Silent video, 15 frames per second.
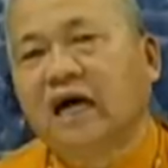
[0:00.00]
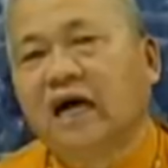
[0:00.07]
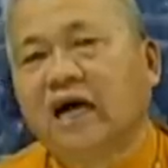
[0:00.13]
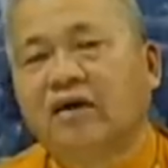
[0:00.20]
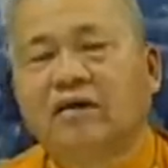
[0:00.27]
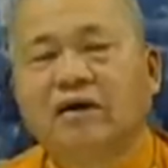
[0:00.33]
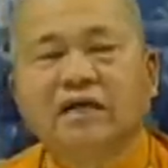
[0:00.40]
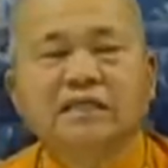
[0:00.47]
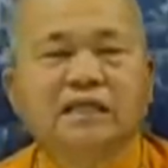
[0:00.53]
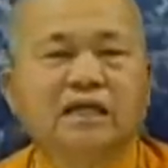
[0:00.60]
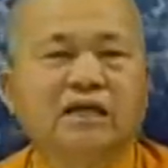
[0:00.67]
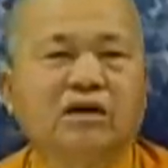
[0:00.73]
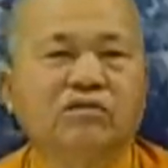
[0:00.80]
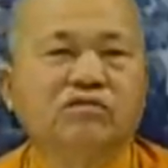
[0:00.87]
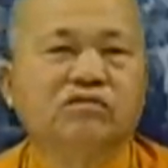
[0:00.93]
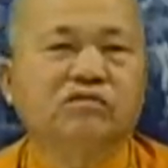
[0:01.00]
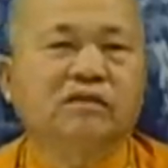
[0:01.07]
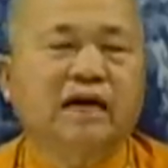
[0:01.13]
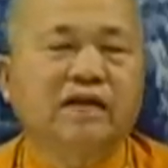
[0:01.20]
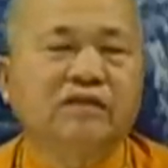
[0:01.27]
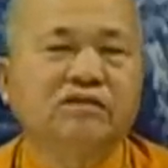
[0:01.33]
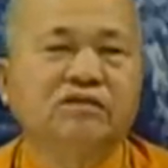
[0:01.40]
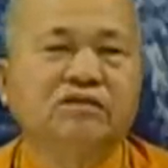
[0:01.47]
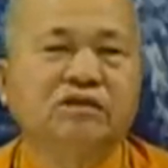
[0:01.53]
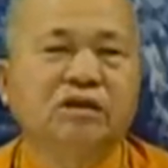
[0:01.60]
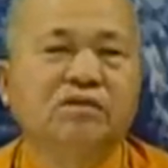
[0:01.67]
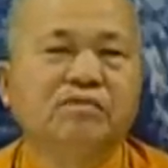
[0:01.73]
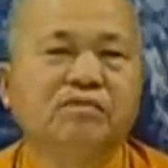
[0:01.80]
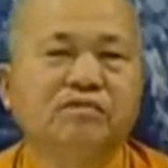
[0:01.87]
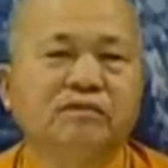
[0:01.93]
啊，王禅老祖开始
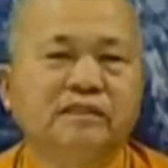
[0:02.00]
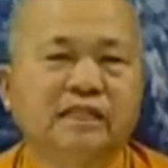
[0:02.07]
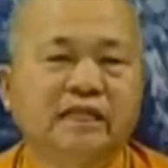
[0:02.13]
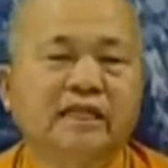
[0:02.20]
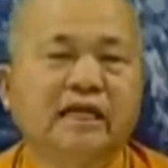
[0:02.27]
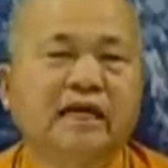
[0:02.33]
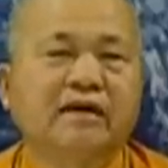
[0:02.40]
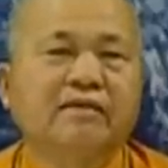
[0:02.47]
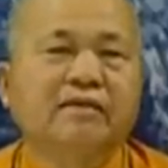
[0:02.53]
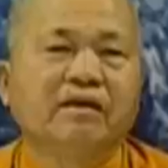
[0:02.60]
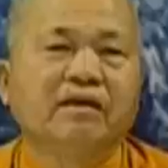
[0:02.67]
这部经呢，